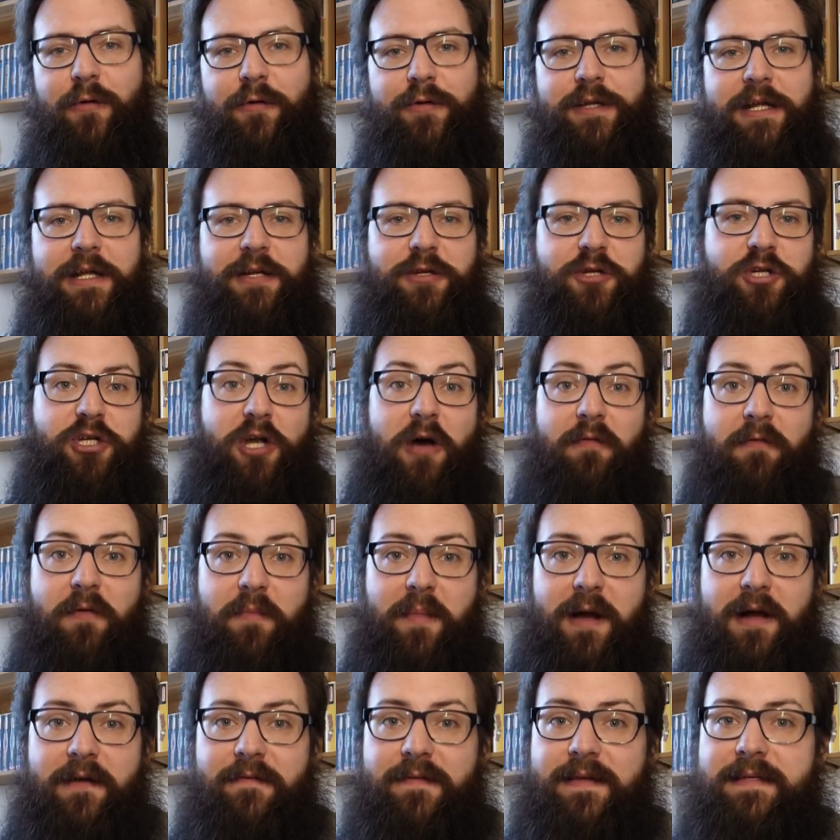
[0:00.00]
Und dann schauen
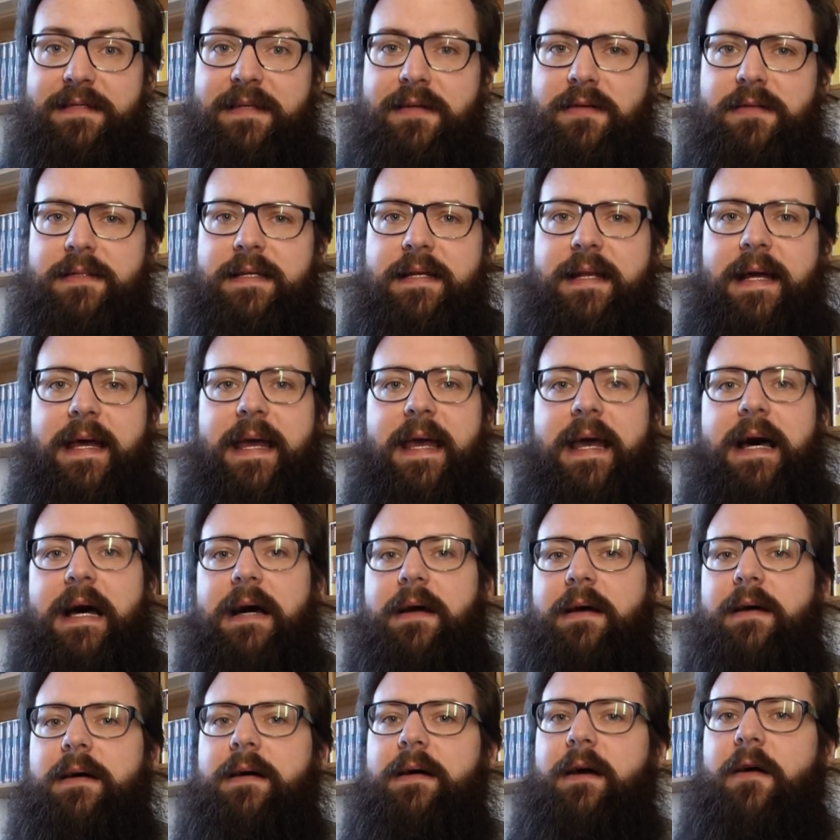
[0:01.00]
wir mal. Wir sehen uns dann
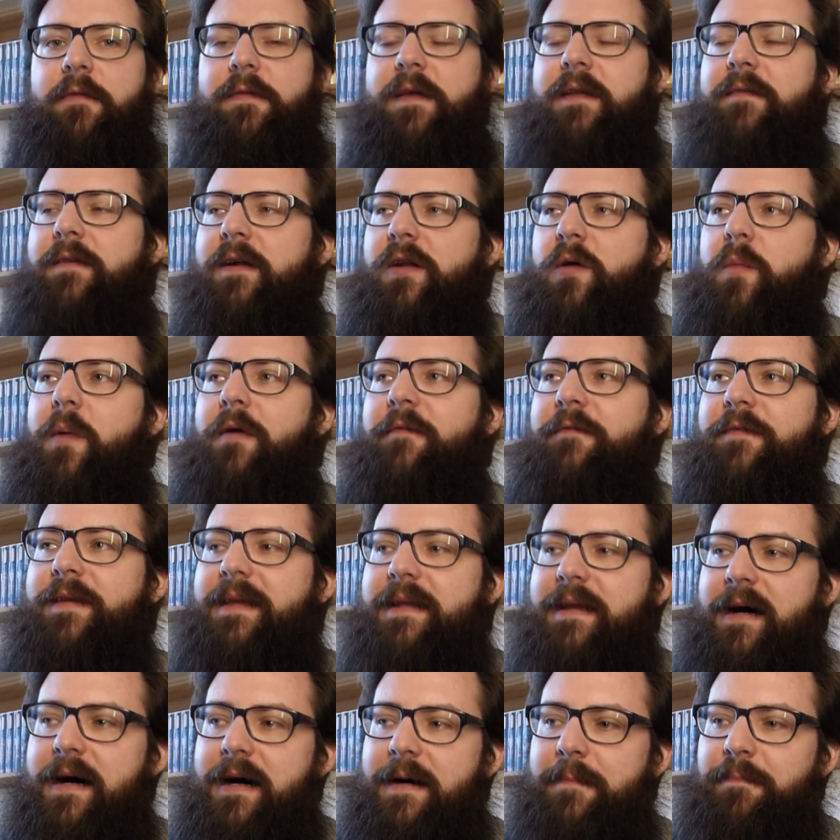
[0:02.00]
nachher äh, auf jeden Fall nochmal
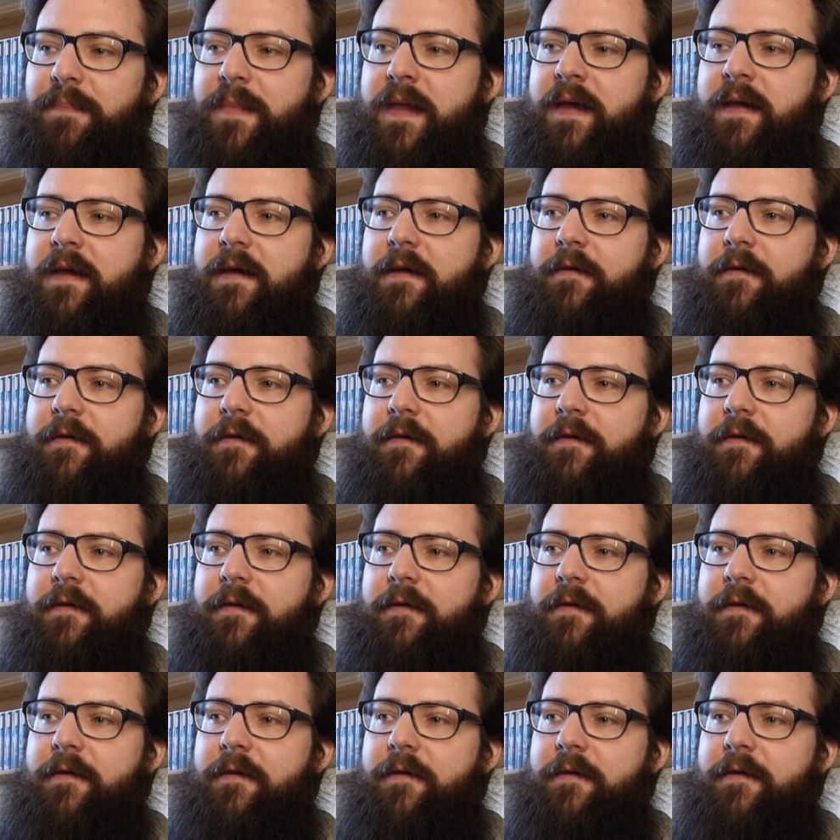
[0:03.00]
wieder.